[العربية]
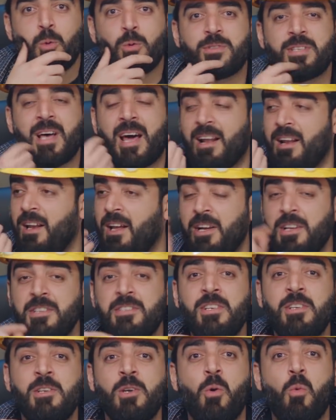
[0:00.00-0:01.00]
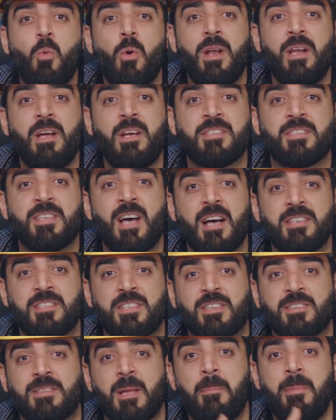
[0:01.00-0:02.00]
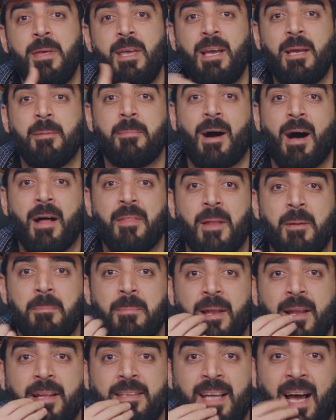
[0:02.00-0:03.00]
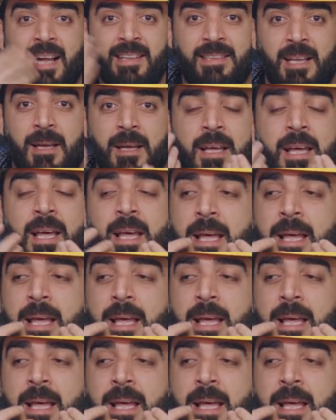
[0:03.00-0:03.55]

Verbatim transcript: وصار الحزن هو الإحساس الطبيعي بهذا البلد حتى